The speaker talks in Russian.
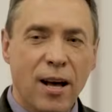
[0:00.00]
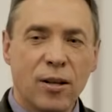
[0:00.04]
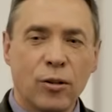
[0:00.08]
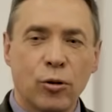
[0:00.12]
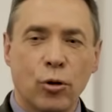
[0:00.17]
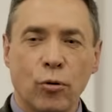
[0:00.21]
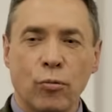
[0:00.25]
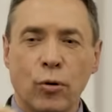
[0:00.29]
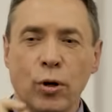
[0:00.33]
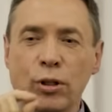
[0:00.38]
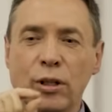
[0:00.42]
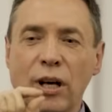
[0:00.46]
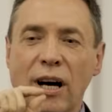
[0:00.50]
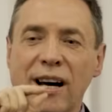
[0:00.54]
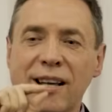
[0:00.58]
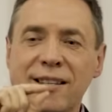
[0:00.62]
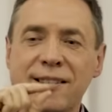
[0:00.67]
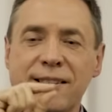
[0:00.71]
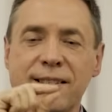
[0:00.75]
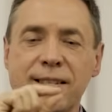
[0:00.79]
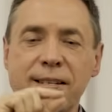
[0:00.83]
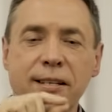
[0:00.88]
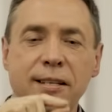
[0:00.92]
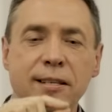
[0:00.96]
то вот от
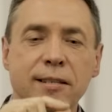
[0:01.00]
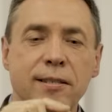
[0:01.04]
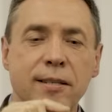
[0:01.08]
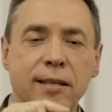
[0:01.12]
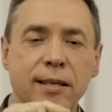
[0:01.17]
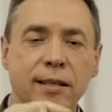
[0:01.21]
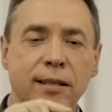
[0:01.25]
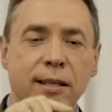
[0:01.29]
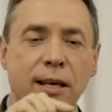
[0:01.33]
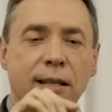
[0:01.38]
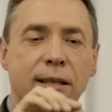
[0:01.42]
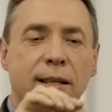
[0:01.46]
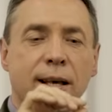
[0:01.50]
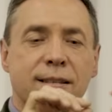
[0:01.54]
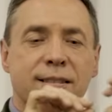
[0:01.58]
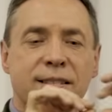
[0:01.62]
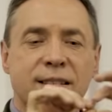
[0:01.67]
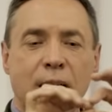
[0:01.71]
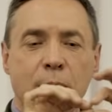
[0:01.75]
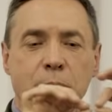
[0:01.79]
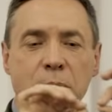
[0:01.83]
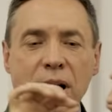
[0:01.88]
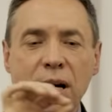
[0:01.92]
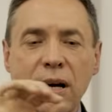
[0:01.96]
середины до
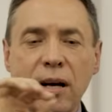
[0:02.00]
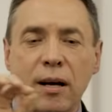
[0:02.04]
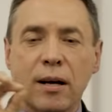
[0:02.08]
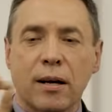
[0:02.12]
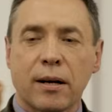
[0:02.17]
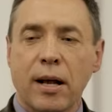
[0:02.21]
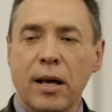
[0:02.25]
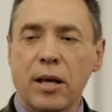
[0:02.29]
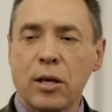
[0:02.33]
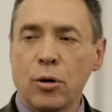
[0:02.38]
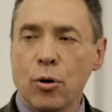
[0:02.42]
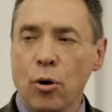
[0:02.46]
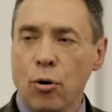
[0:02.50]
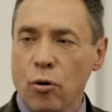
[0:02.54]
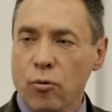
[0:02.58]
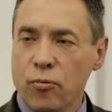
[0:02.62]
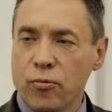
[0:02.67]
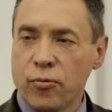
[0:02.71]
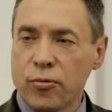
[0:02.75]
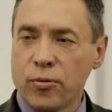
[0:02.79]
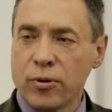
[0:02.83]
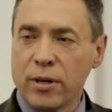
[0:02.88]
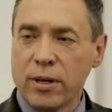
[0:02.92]
самых краев,